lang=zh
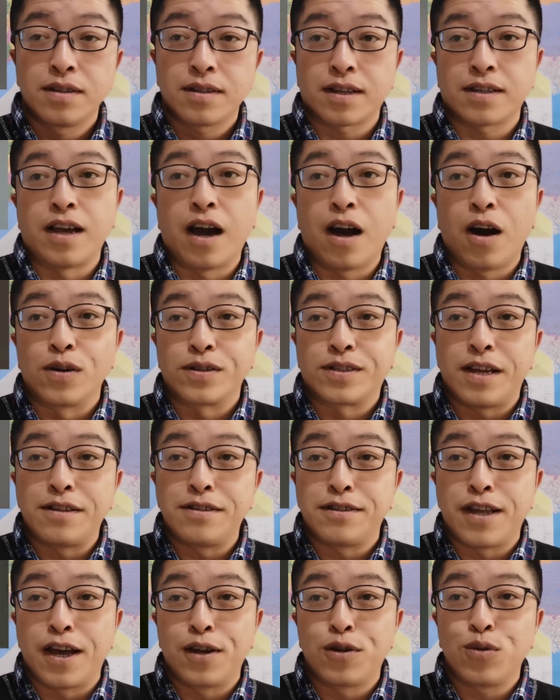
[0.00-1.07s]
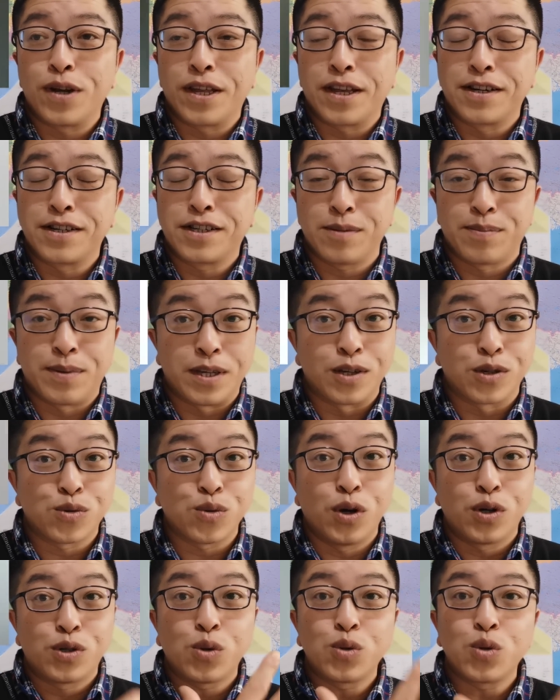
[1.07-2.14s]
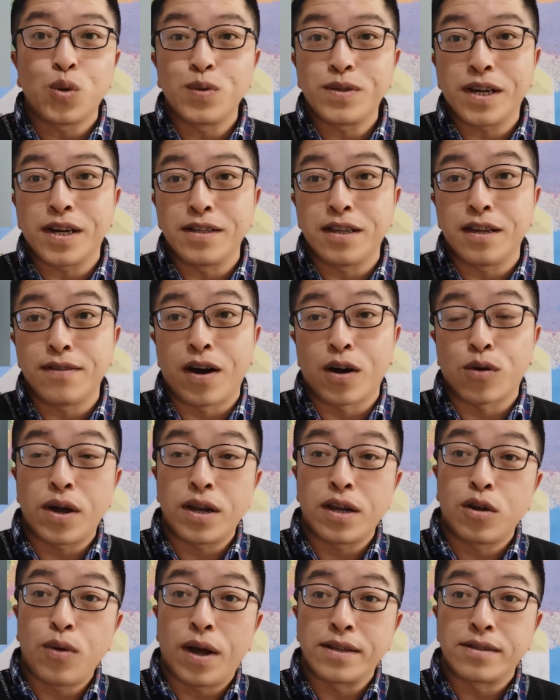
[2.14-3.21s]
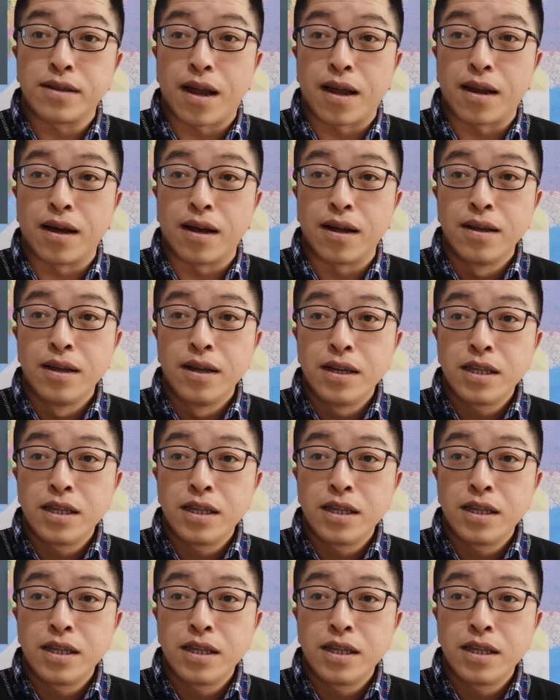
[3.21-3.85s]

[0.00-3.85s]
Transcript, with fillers: 大家好，前几天录了一个视频，说中东这个地方快得乱起来了，